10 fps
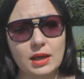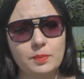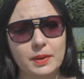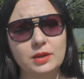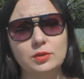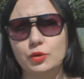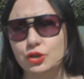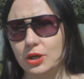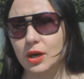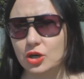И поэтому
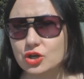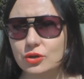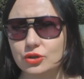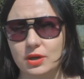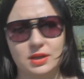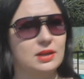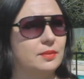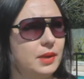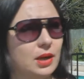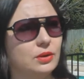очень хорошо, что они
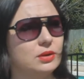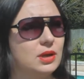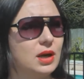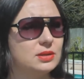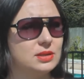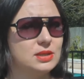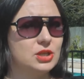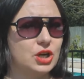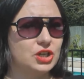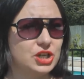там бегают, играются. Здесь
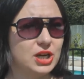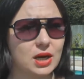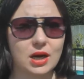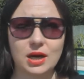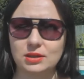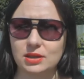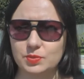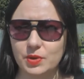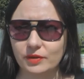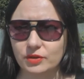даже качеля какая-то
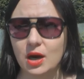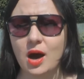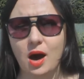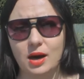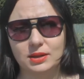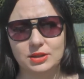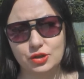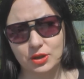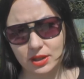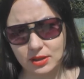есть. Правда, она
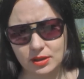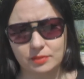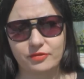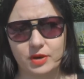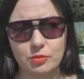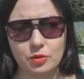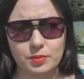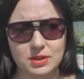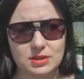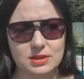еще каких-то там времен
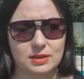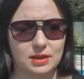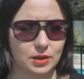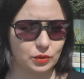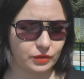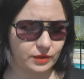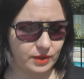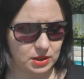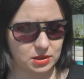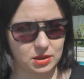50-х годов,
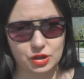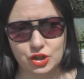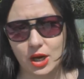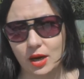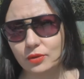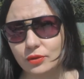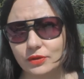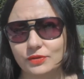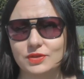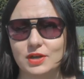наверное, эта качеля.
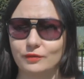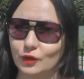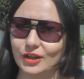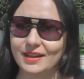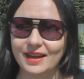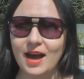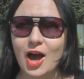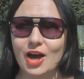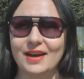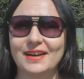Ну и все равно они
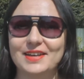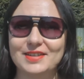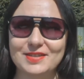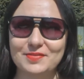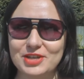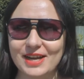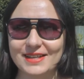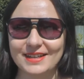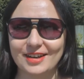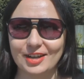э,
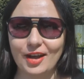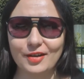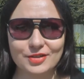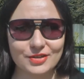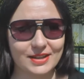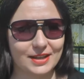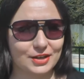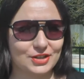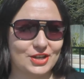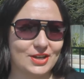замечательно катаются на этой
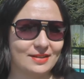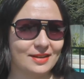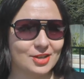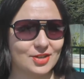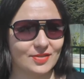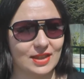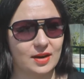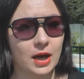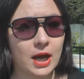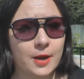качели, Так что вот
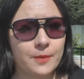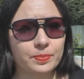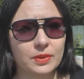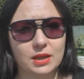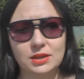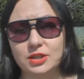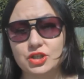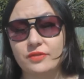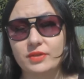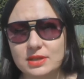так. Они
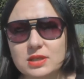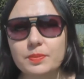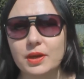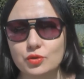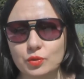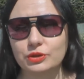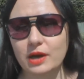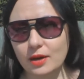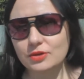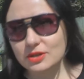даже на велосипеде
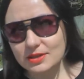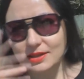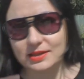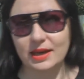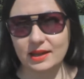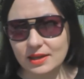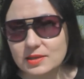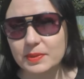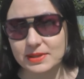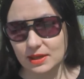умудряются здесь
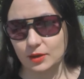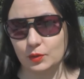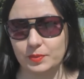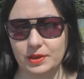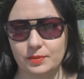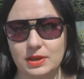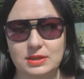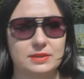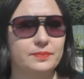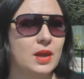гонять по саду,
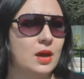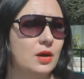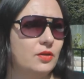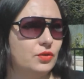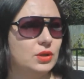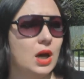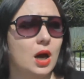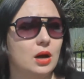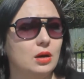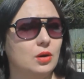понимаете. Вот.
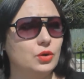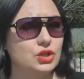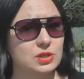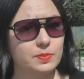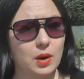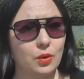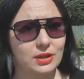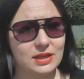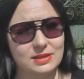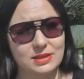Э, очень
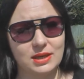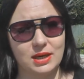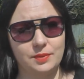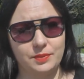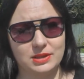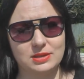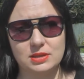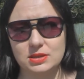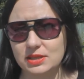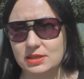спокойное, тихое
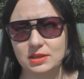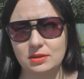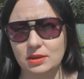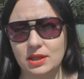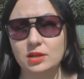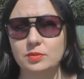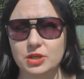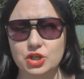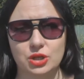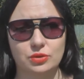место. Здесь не, нет
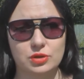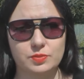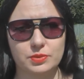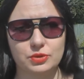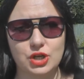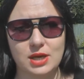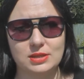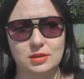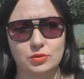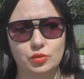машин. То есть,
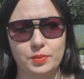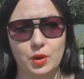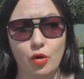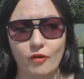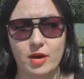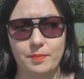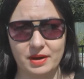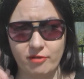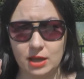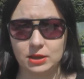получается, это тупиковая
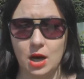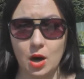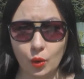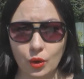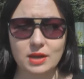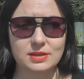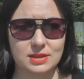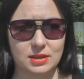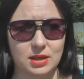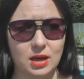приватная
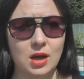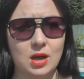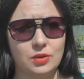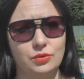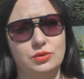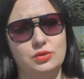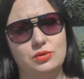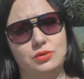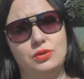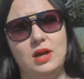улица, да. То
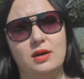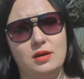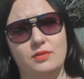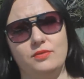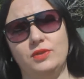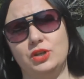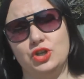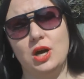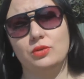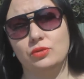есть э, сюда
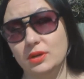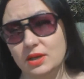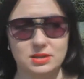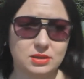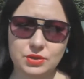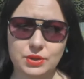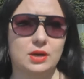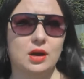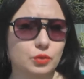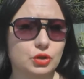въезжают только если
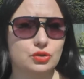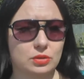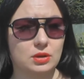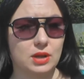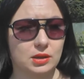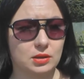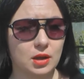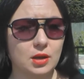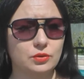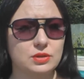действительно кому-то что-то надо.
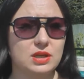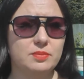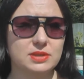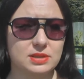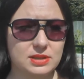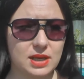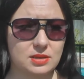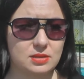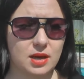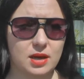То есть либо
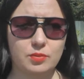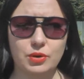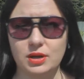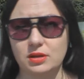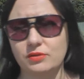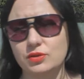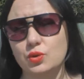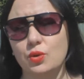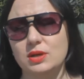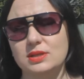соседи, да, и более того,
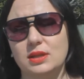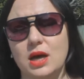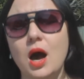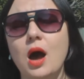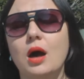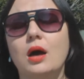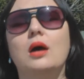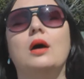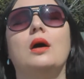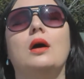скорость она...
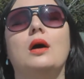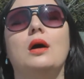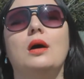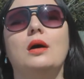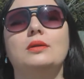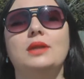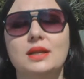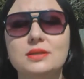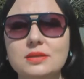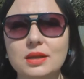Э,
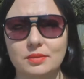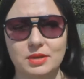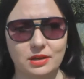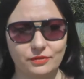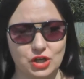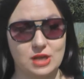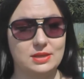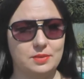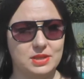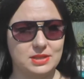30 км в
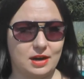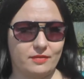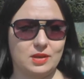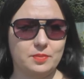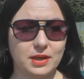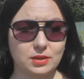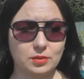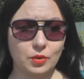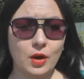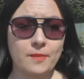час лимитировано.
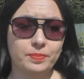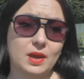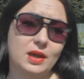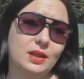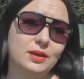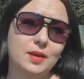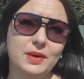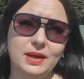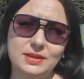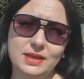Поэтому иногда
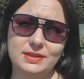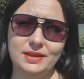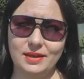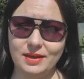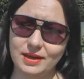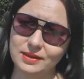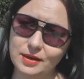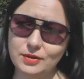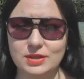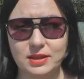мои дети
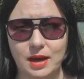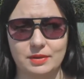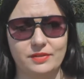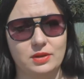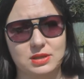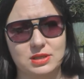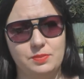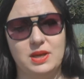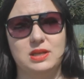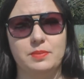катаются там на велосипеде.